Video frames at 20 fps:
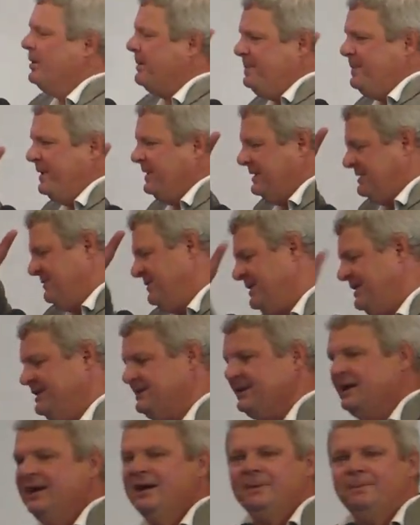
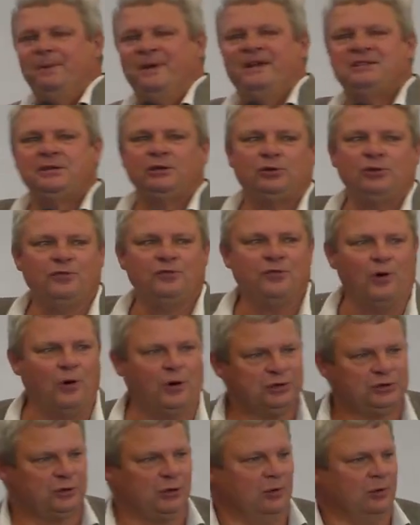извините, пить эту
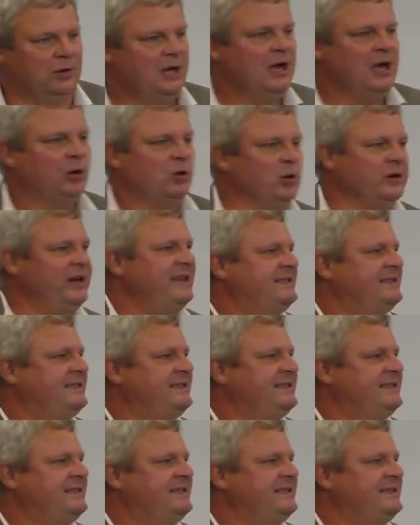водку, курить